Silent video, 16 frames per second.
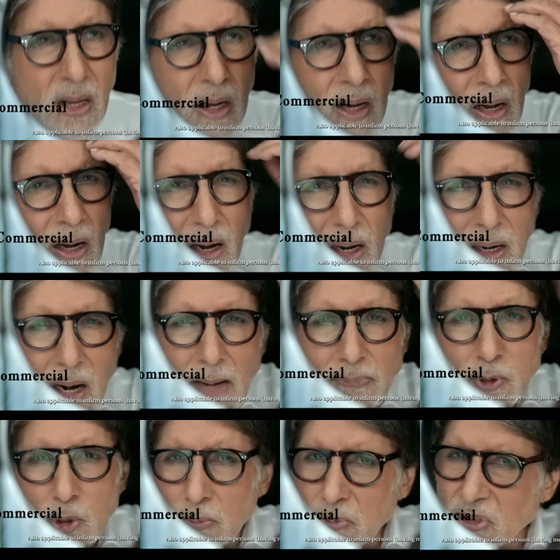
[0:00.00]
अगर
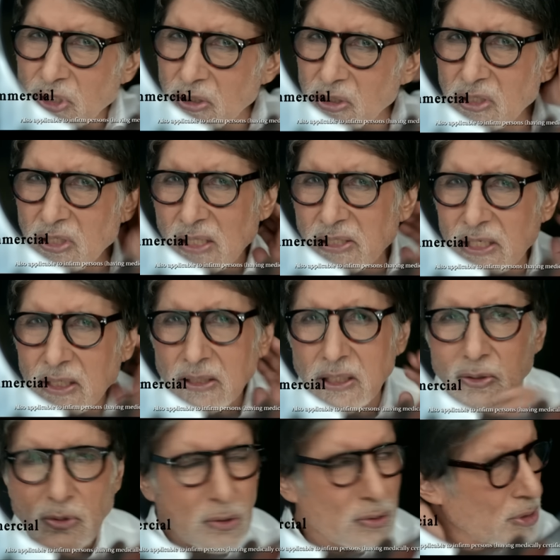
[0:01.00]
आपकी उम्र सत्तर साल से
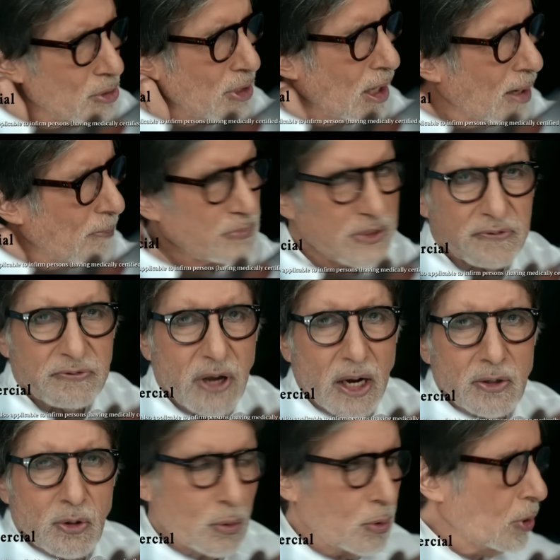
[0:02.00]
अधिक हो या आप
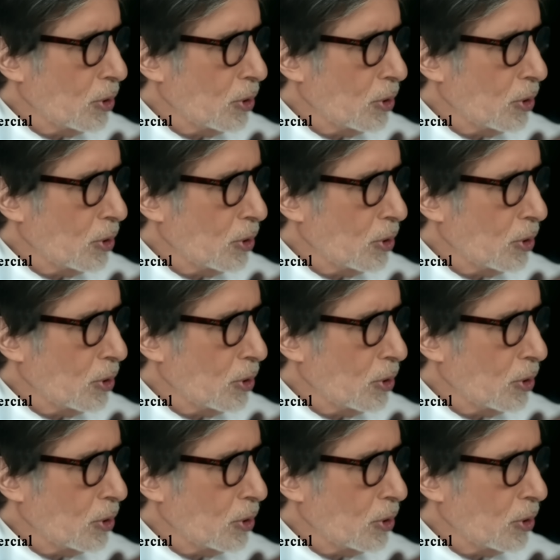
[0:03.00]
दिव्यांग हो